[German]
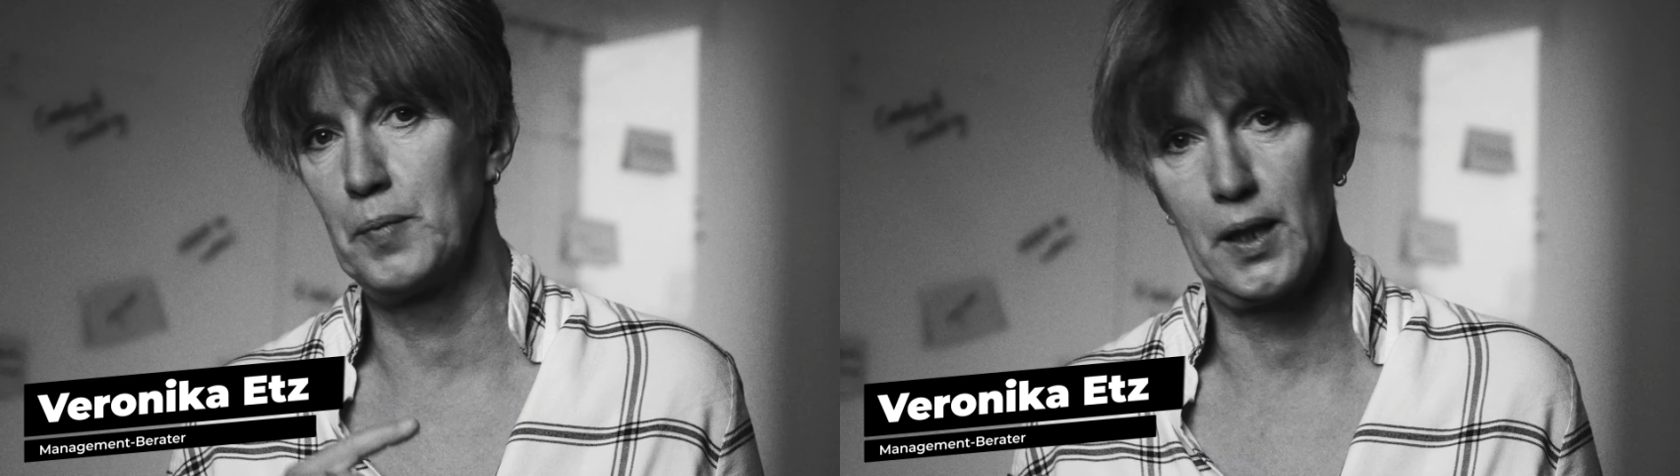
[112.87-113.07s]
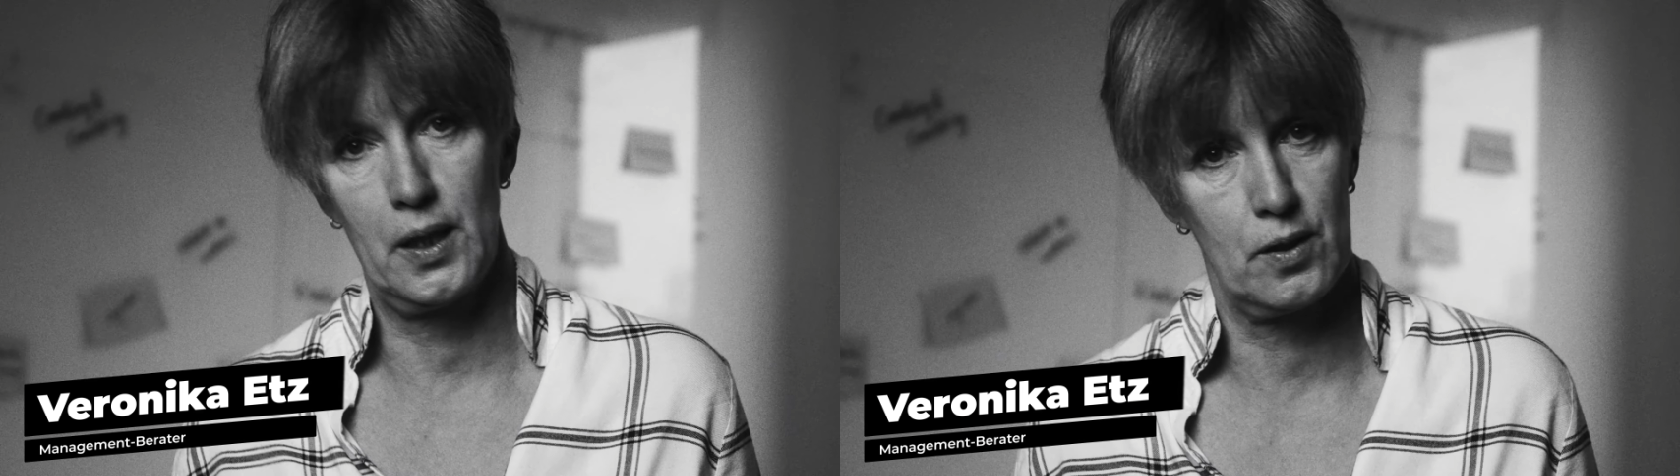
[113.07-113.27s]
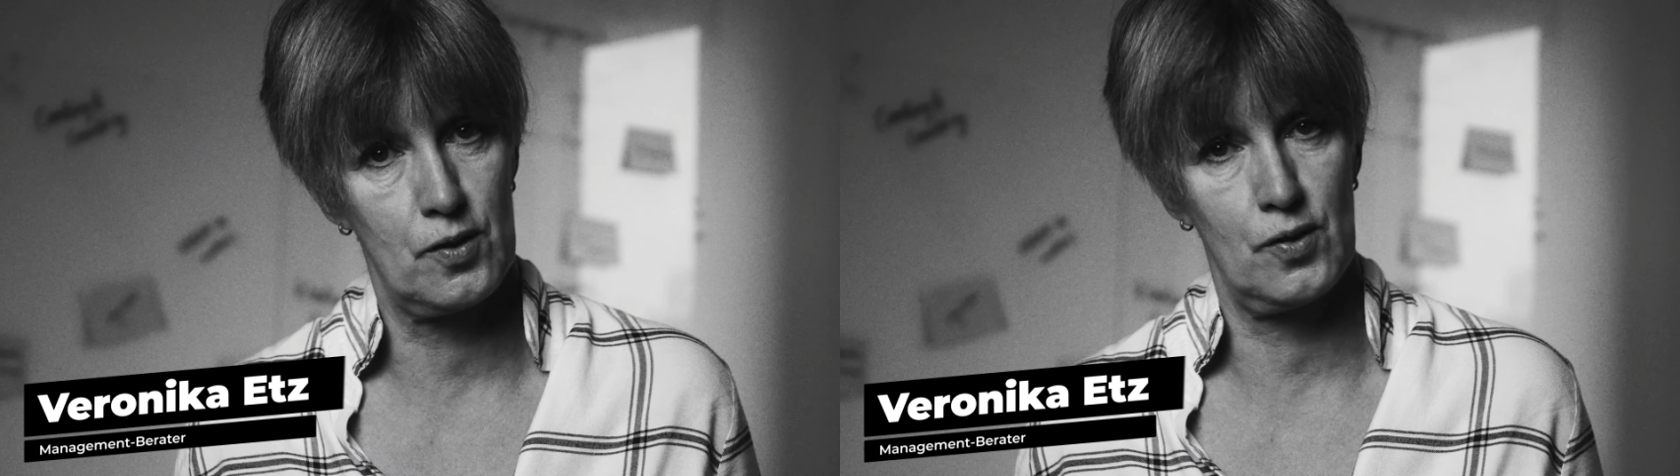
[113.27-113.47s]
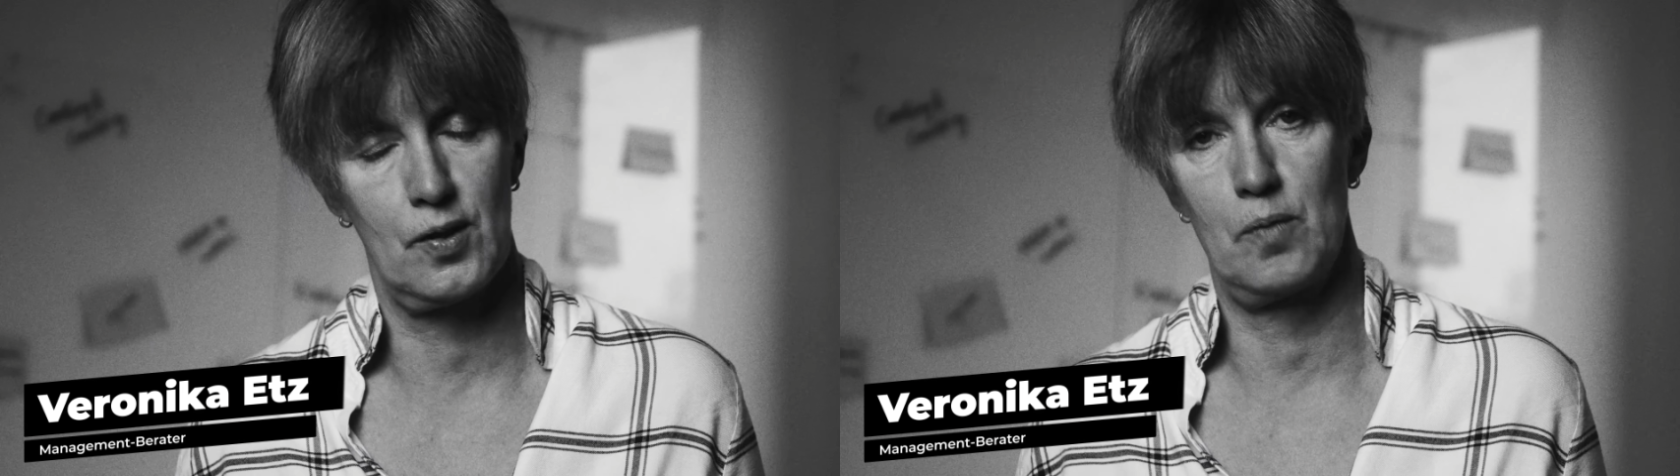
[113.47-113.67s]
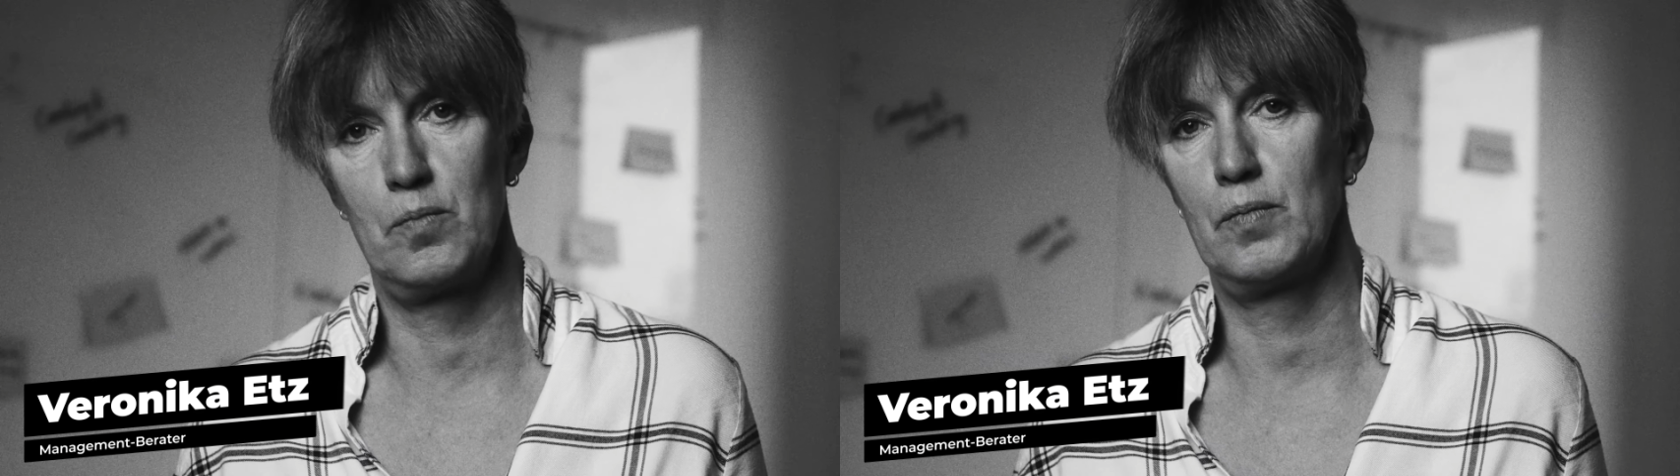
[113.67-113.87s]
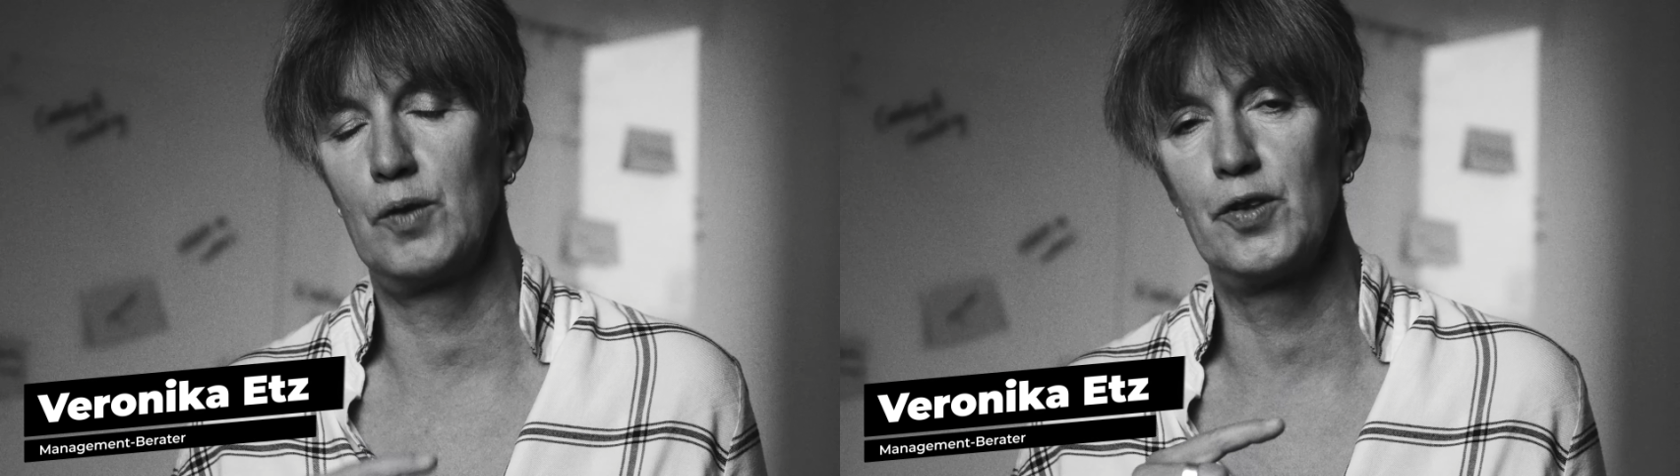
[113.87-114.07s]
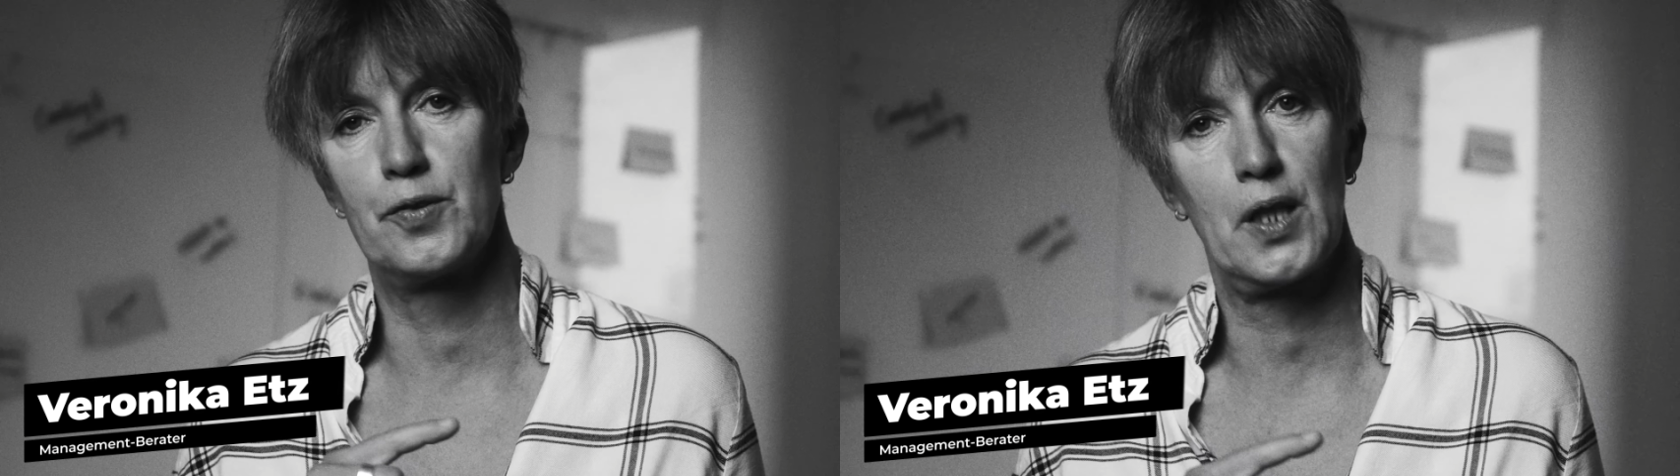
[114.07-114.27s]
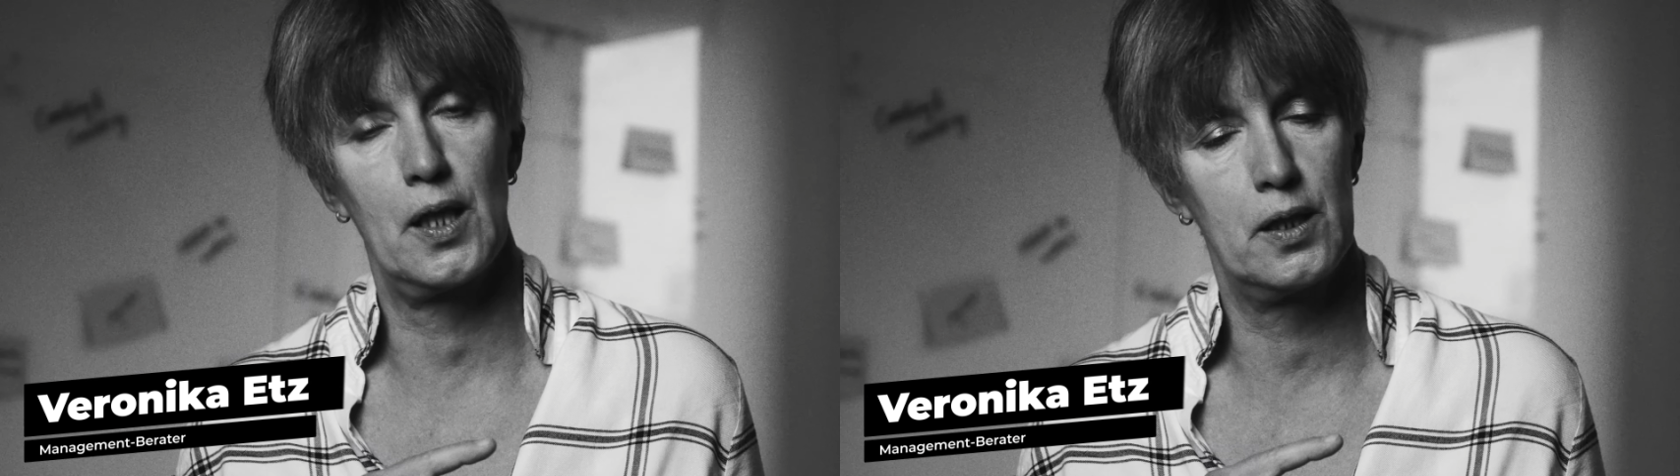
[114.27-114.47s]
man redet zusammen, man
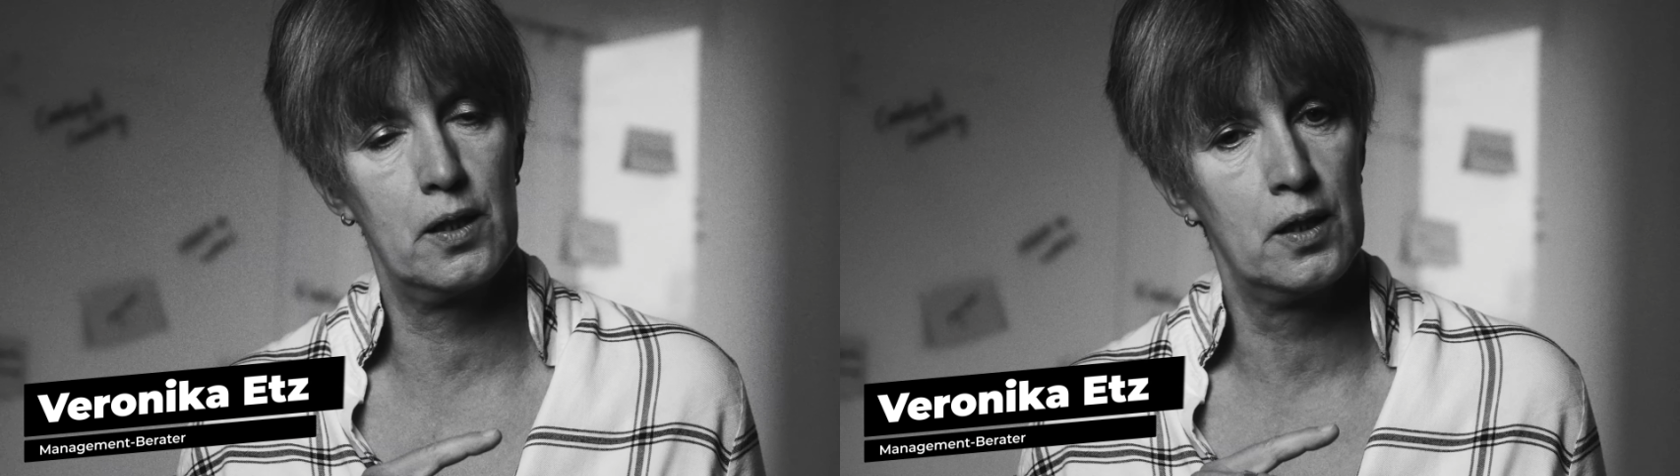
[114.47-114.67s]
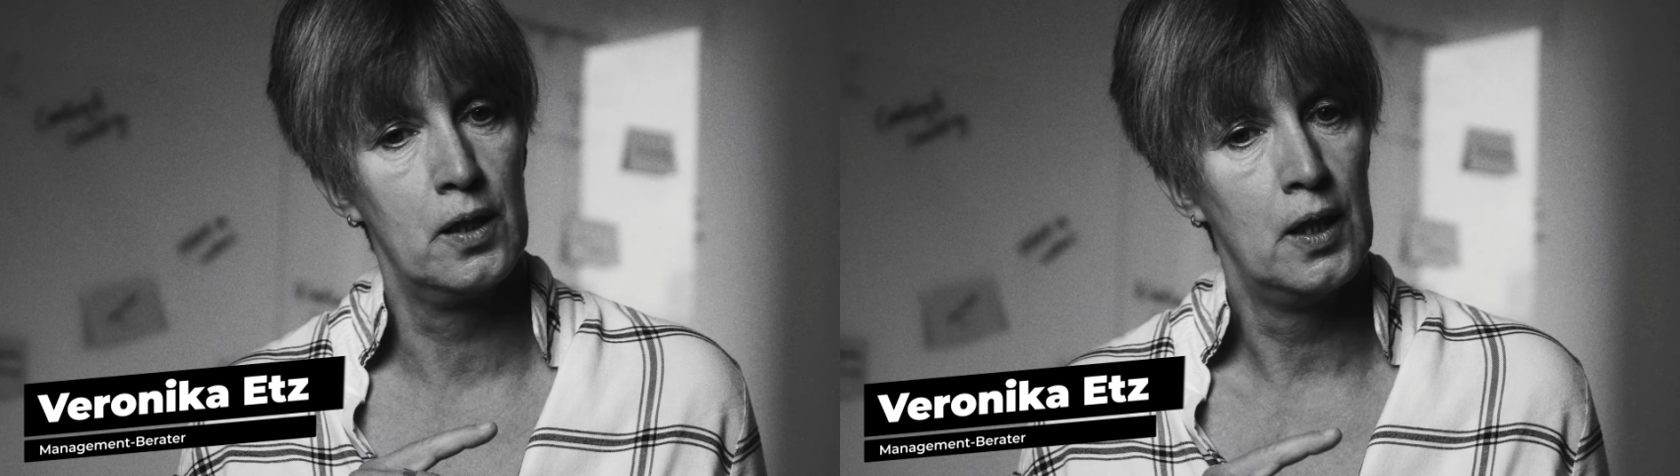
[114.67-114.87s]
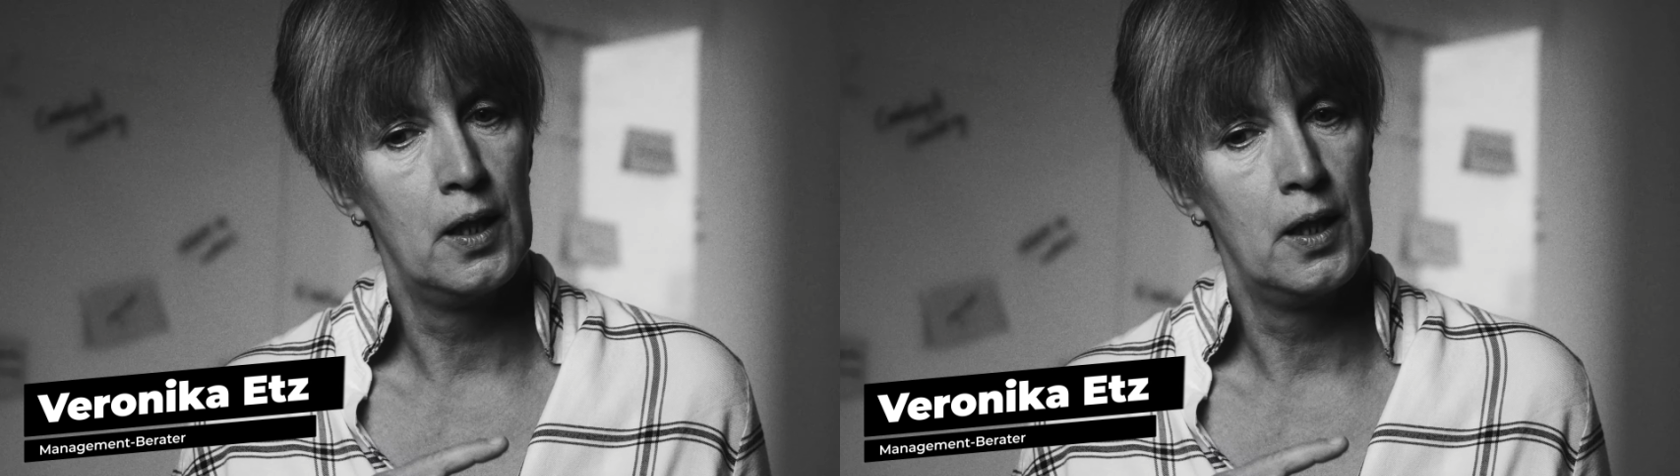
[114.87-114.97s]
wirft keine,